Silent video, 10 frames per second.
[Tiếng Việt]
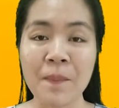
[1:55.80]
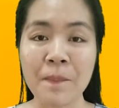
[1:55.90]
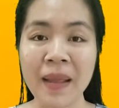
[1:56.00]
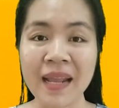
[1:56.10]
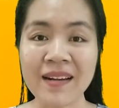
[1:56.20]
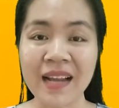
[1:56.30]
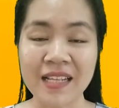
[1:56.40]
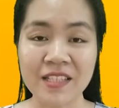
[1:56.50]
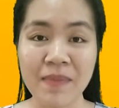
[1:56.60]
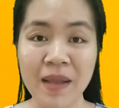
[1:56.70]
mang
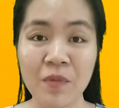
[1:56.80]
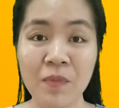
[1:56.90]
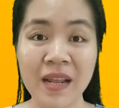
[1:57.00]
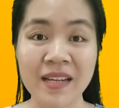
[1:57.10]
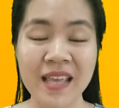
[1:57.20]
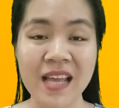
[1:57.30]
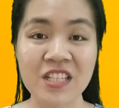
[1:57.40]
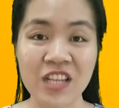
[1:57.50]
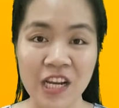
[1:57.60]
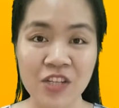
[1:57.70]
lại cho bạn một làn da
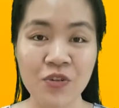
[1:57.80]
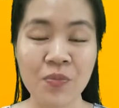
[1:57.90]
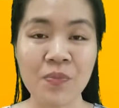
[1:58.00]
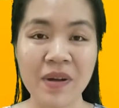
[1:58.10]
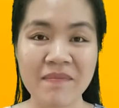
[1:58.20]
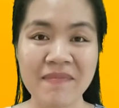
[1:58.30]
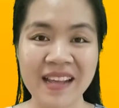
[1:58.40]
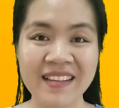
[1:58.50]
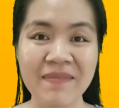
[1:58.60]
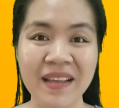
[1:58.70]
trẻ trung mịn
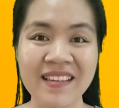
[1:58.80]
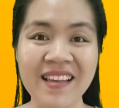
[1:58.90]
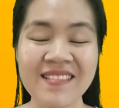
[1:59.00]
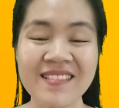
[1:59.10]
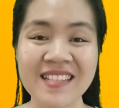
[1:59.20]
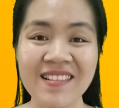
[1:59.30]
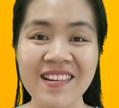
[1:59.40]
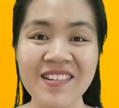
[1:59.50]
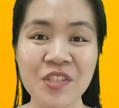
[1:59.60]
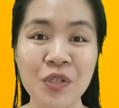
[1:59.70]
màng các bạn nhé. Cho
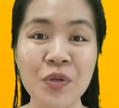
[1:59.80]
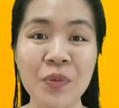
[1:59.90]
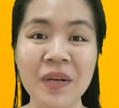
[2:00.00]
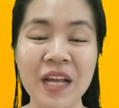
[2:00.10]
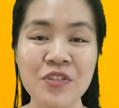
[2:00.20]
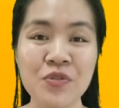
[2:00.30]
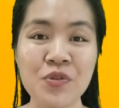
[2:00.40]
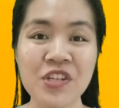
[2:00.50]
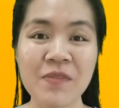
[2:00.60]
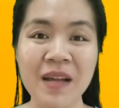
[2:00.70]
nên sử dụng cà chua
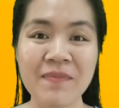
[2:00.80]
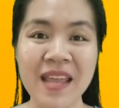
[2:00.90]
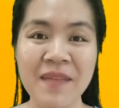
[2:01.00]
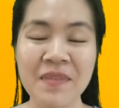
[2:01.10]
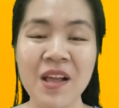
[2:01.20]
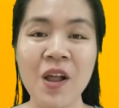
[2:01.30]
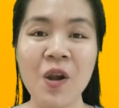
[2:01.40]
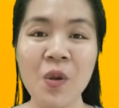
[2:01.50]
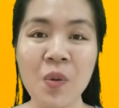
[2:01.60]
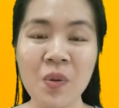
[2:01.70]
trong làm đẹp
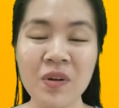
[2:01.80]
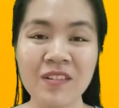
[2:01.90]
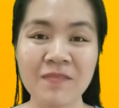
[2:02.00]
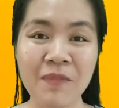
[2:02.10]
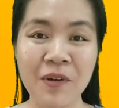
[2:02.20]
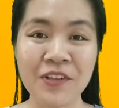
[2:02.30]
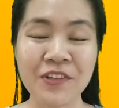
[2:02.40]
luôn được mọi